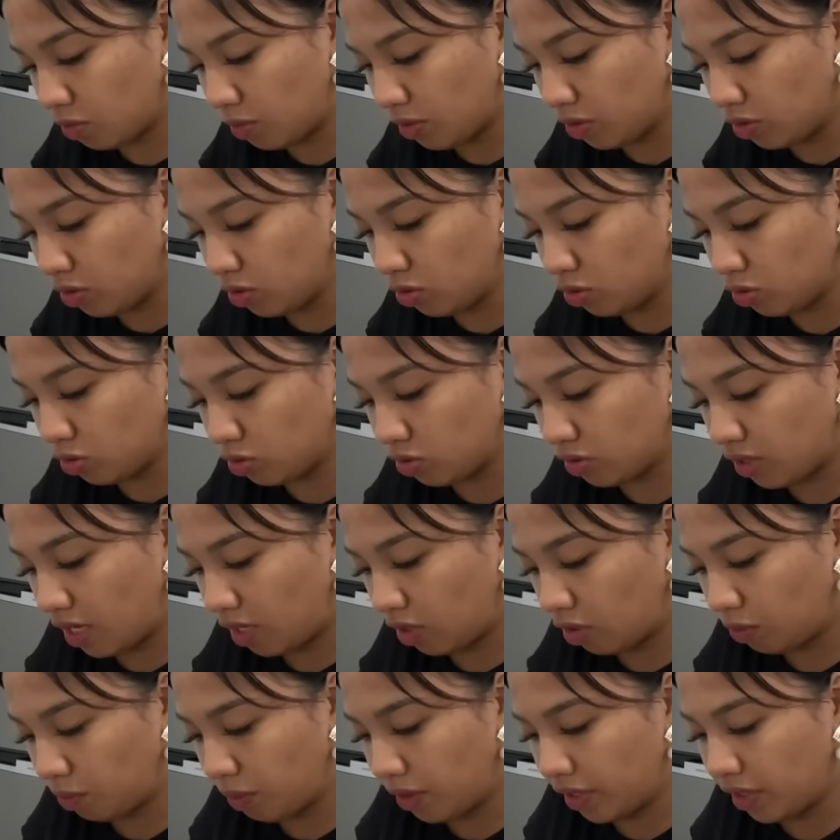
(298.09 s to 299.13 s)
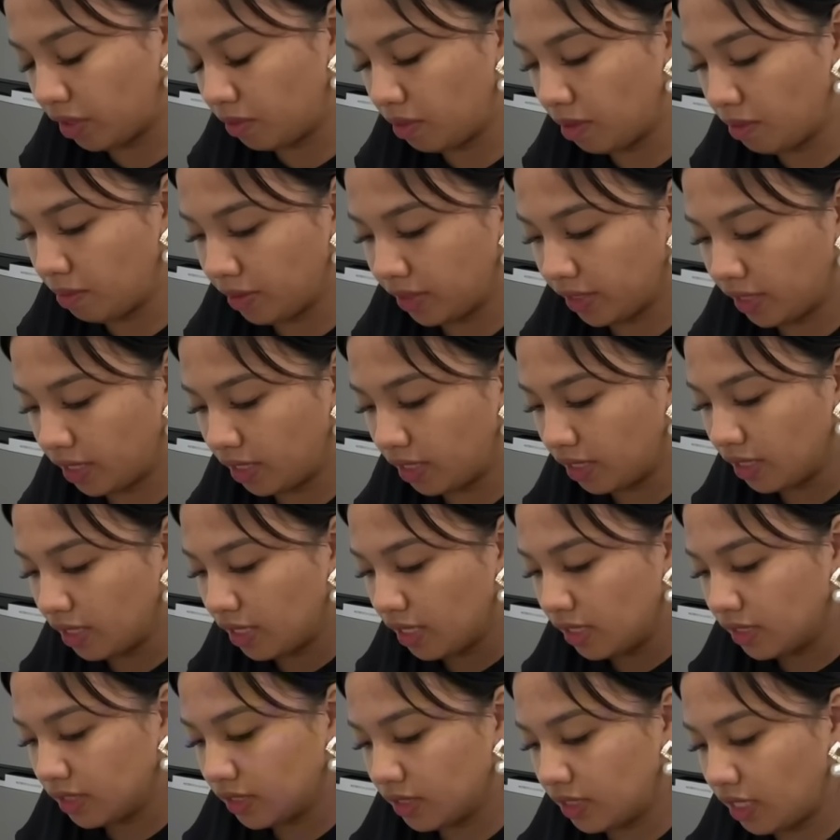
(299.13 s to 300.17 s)
Magluluto na ako. Para mamaya,
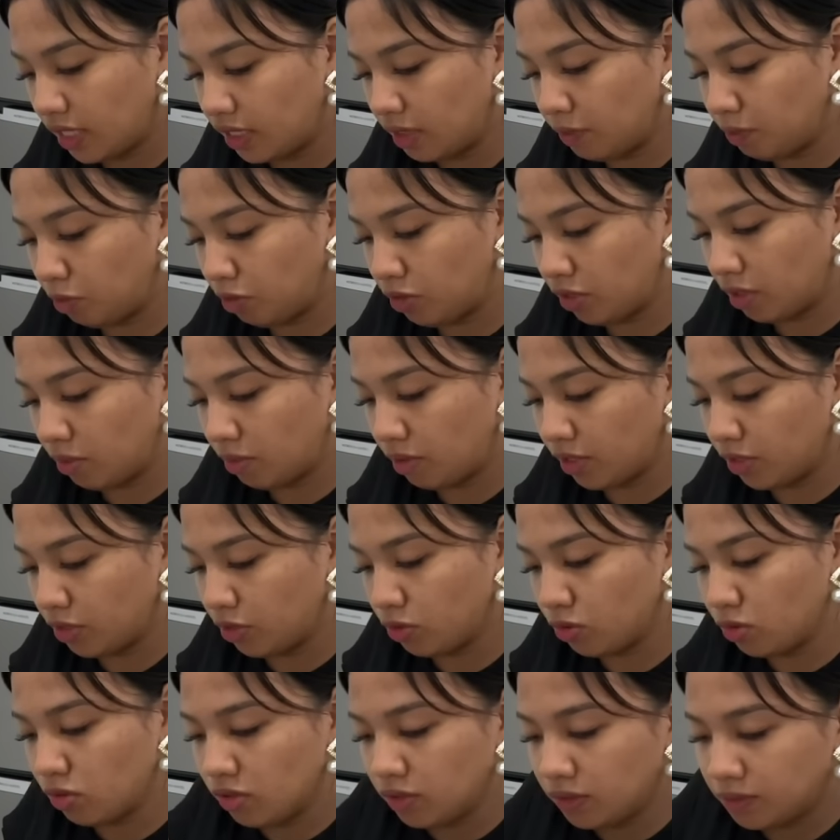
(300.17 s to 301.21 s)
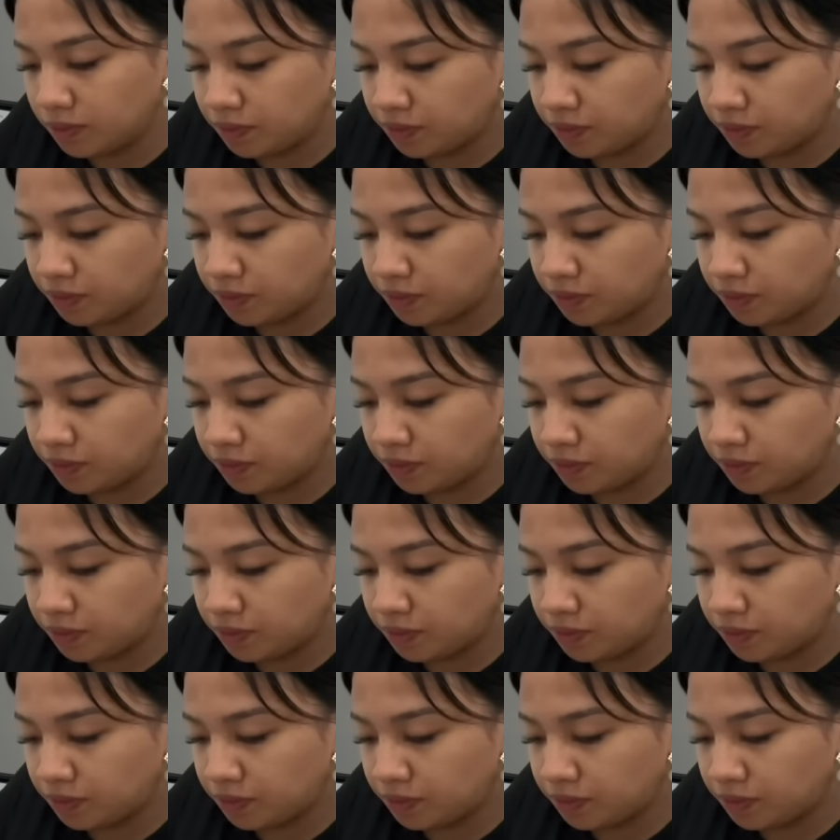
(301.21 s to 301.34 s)
si Daddy Paul naman yung